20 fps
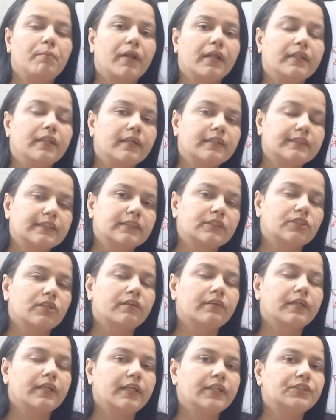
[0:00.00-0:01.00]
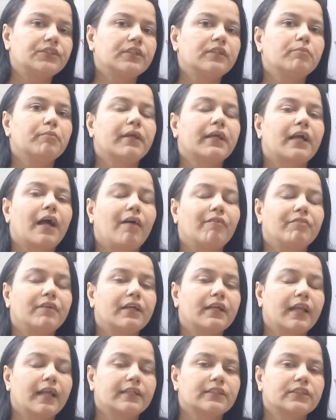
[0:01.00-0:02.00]
ब्रदर सिस्टर रिलेशन में काफी
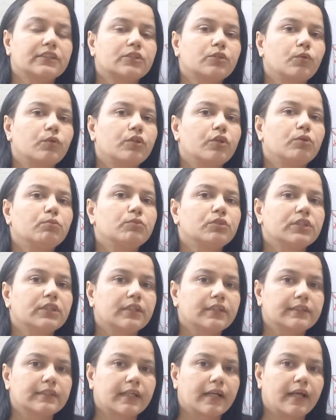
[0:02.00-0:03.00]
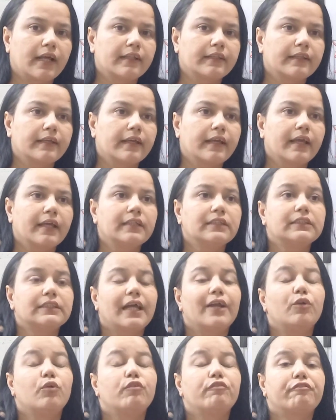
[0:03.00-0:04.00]
क्लैशेस होते हुए मुझे नजर आते हैं
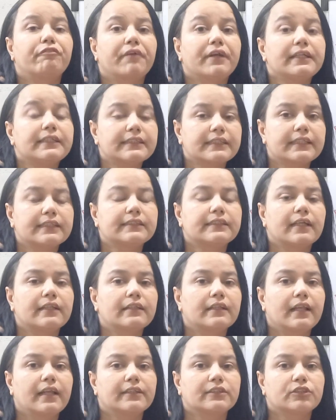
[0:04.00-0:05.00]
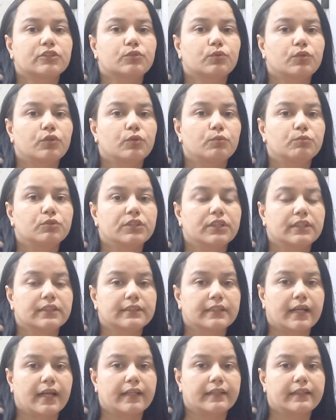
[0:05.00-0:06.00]
चाइल्डहुड फ्रेंड्स के साथ क्लैशेस होते हुए मुझे
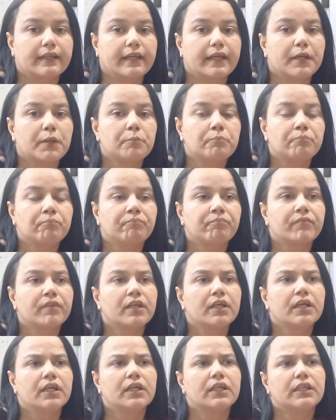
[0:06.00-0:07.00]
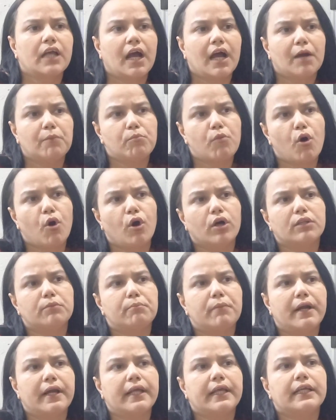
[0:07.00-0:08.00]
नजर आते हैं यहाँ बहुत
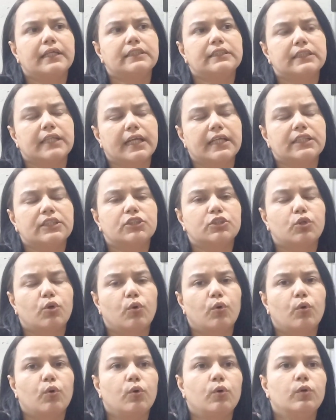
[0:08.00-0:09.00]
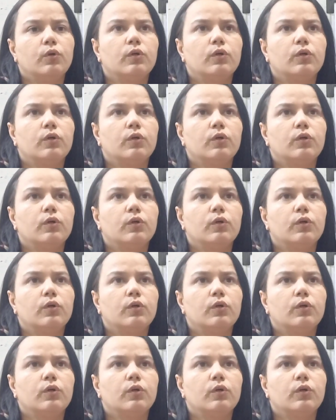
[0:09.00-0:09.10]
बड़े चेंज को